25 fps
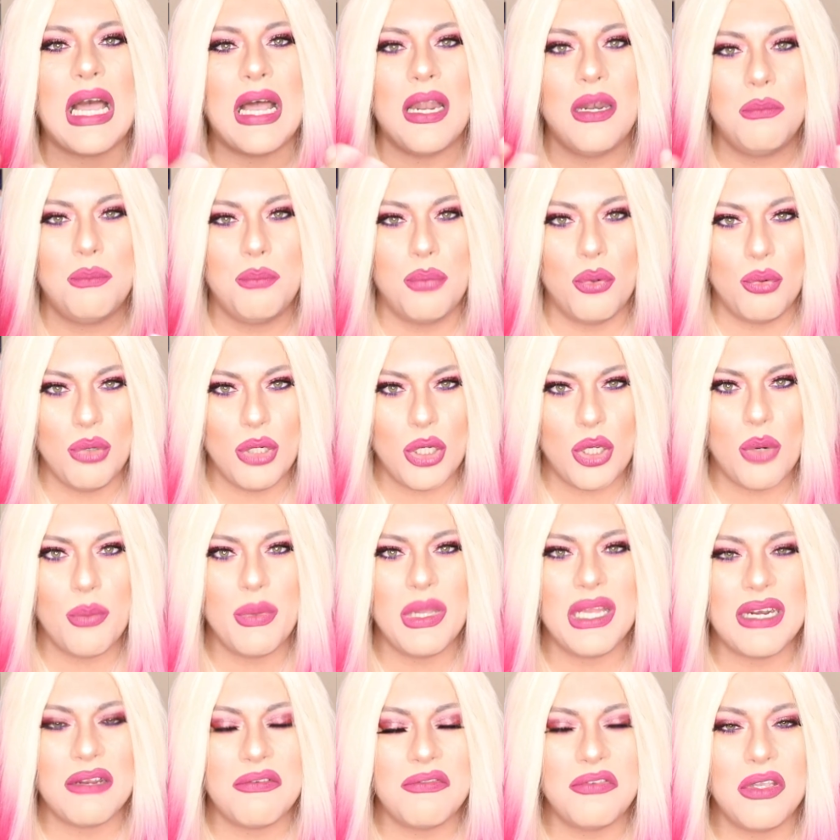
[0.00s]
al público
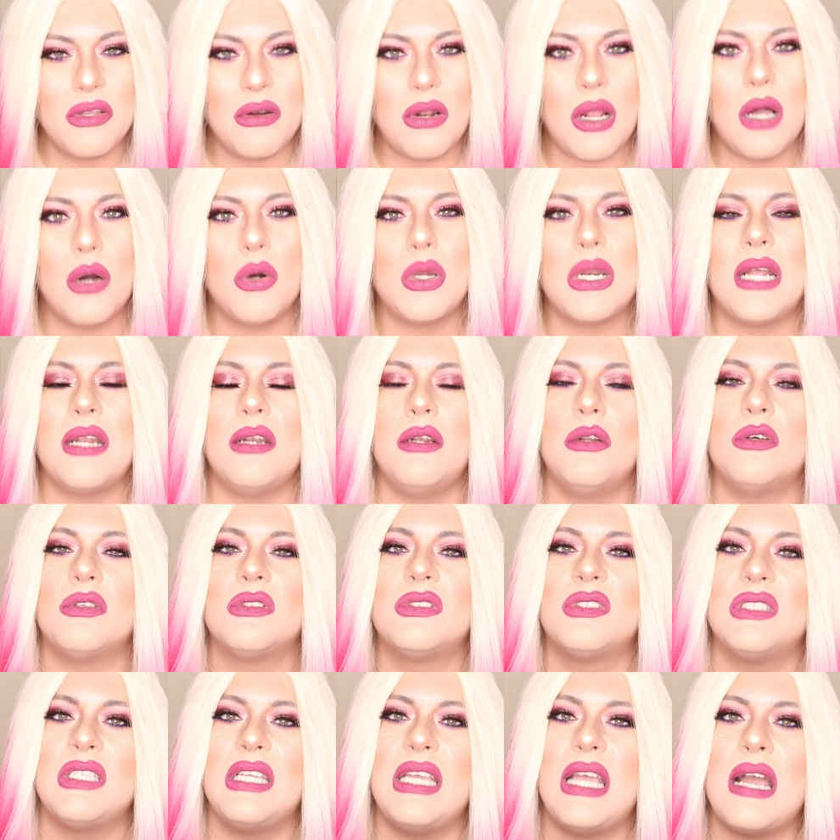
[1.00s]
me refiero ahora,
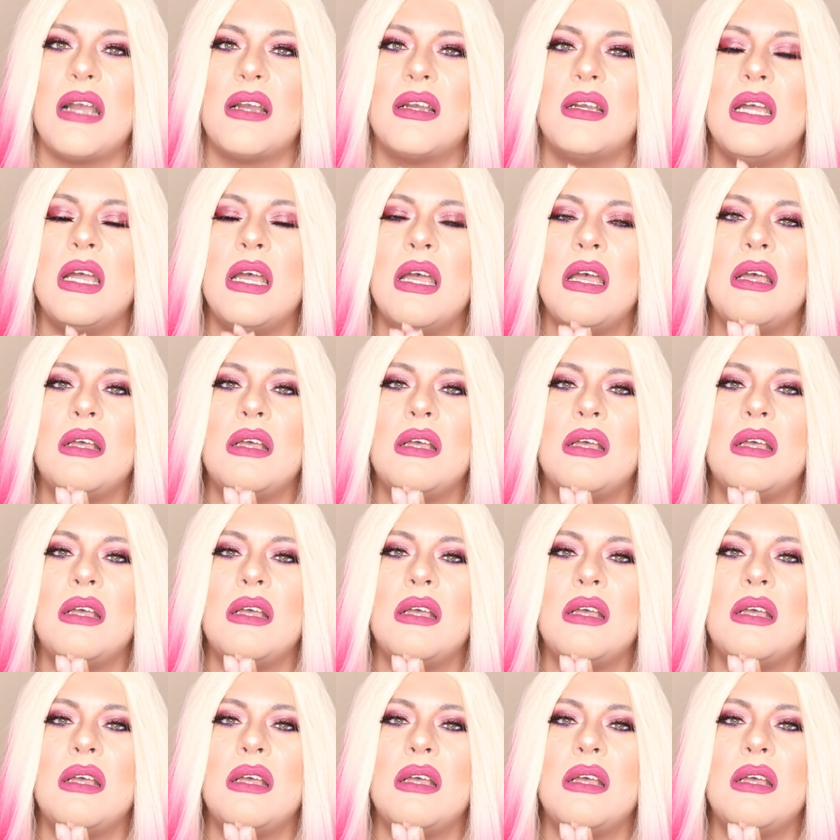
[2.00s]
no sean